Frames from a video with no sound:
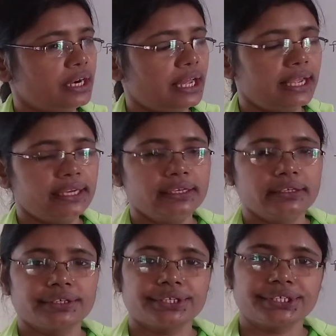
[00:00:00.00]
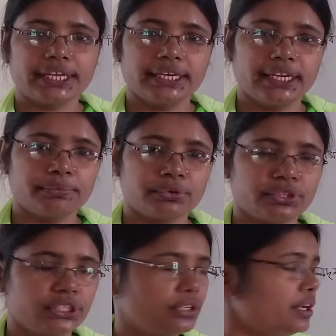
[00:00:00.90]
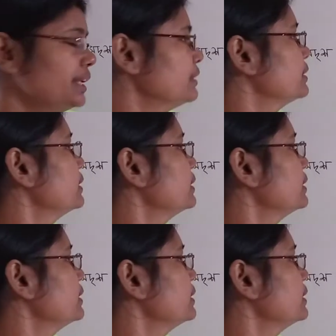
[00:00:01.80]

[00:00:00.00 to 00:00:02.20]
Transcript: নাইন টেনের প্রতি নয়